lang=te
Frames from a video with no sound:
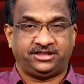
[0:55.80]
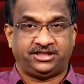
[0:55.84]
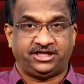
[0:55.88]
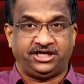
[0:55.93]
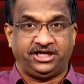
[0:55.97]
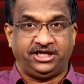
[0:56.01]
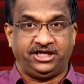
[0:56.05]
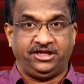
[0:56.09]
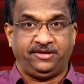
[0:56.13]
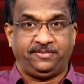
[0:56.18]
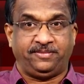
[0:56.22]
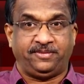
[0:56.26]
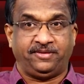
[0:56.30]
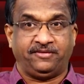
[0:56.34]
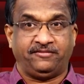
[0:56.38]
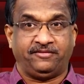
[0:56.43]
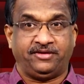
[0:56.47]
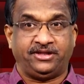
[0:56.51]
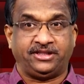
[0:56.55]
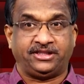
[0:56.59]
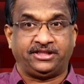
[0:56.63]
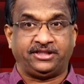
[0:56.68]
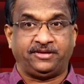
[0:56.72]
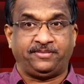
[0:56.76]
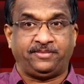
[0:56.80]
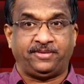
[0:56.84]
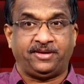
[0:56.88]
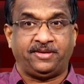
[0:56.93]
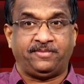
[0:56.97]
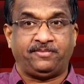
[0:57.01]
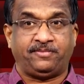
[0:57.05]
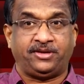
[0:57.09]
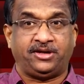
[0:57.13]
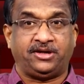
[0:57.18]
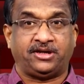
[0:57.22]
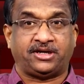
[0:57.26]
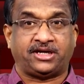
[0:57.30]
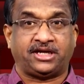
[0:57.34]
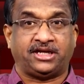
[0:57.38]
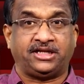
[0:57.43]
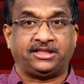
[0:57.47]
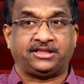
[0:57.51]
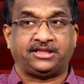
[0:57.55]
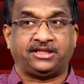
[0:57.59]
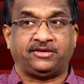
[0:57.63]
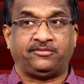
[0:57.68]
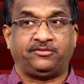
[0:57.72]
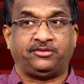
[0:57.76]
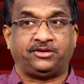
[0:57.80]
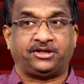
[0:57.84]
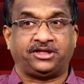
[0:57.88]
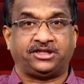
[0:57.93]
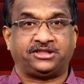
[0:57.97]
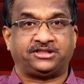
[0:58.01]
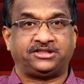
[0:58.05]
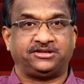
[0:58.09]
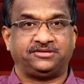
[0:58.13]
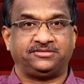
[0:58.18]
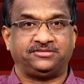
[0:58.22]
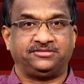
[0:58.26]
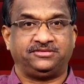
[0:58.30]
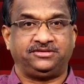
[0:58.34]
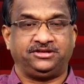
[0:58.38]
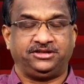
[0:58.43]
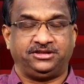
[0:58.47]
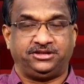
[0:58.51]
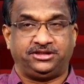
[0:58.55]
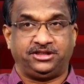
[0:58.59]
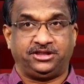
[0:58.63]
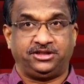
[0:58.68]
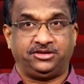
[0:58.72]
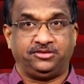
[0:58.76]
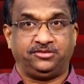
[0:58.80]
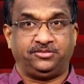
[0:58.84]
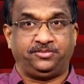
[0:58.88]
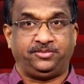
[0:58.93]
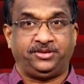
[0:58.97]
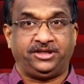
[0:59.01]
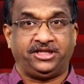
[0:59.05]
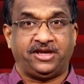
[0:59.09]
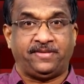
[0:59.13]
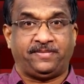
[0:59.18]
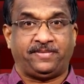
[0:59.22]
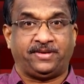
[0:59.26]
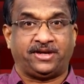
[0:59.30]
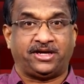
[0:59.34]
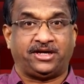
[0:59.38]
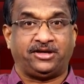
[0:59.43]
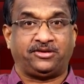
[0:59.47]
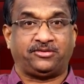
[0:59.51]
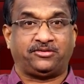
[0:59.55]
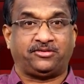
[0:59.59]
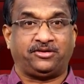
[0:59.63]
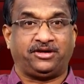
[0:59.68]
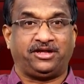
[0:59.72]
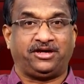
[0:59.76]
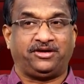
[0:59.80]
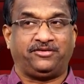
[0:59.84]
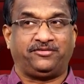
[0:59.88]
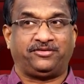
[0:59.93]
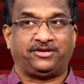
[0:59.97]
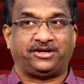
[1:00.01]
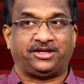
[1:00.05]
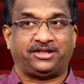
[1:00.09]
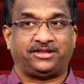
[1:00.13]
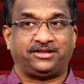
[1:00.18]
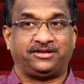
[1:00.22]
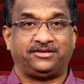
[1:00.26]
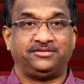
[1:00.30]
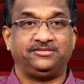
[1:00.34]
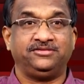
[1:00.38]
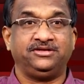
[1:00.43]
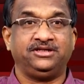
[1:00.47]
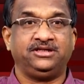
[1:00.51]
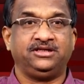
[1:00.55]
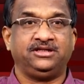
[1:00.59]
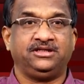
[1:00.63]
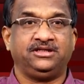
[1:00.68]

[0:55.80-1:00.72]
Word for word: టీడీపీ వైసీపీ ఎంపీలు కలిసే ఓటేశారు ఇద్దరూ బీజేపీకి అనుకూలంగా ఓటేశారు